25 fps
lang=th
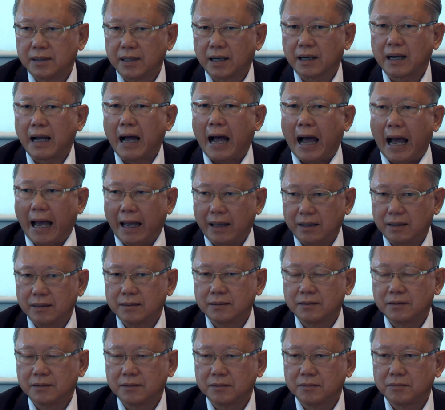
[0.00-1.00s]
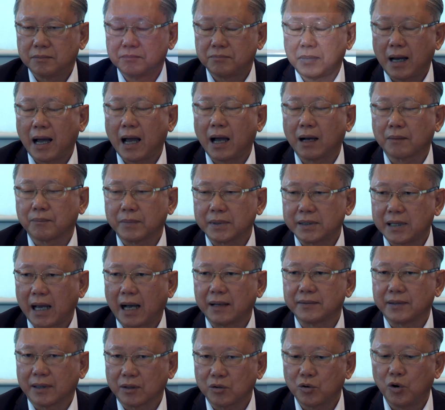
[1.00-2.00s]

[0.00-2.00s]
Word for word: เครือข่ายภาคประชา